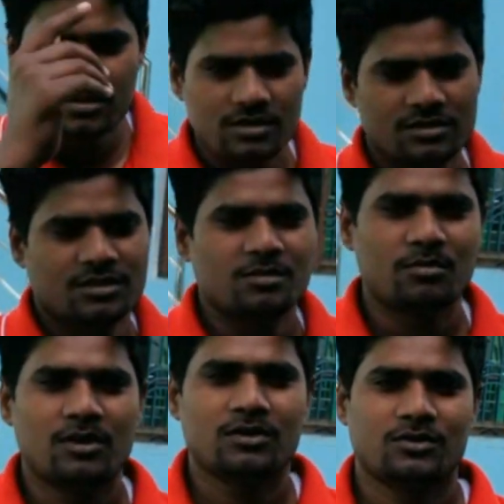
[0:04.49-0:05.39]
मैं देश
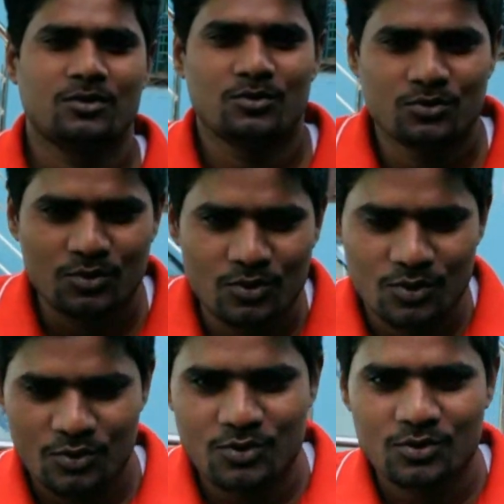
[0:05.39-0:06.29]
देश की बात
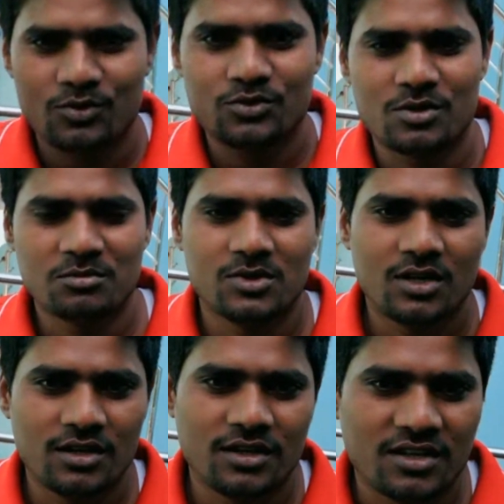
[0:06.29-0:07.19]
करूँ सो लोगों को
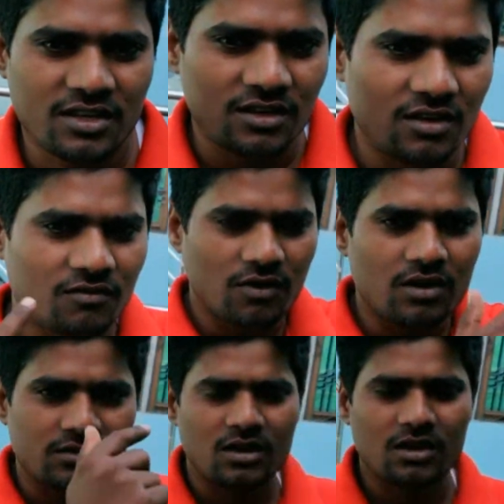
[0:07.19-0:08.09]
समझाने की अब
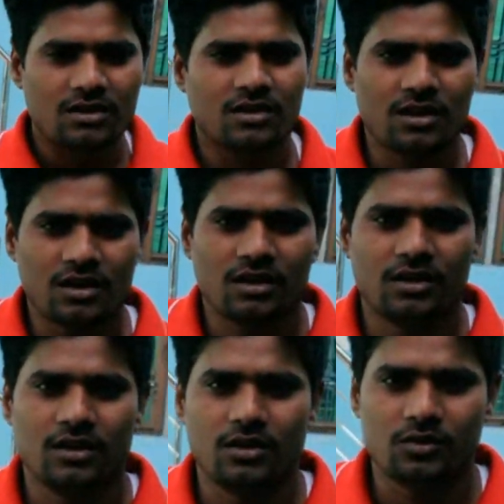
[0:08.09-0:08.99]
वक्त आ गया है
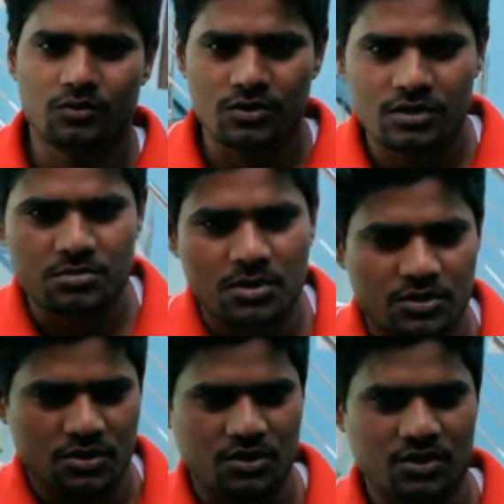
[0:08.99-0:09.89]
यारो अपनी
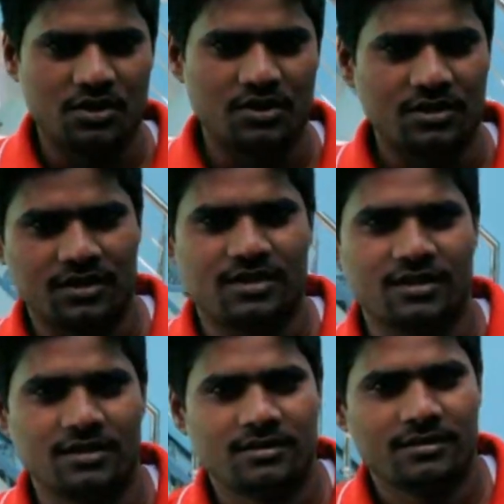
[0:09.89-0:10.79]
देशभक्ति दिखाने
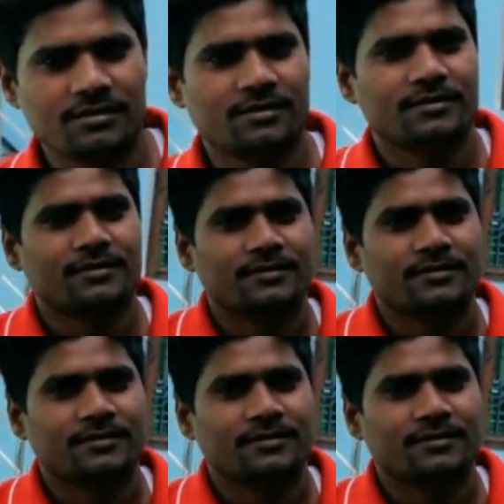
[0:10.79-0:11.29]
की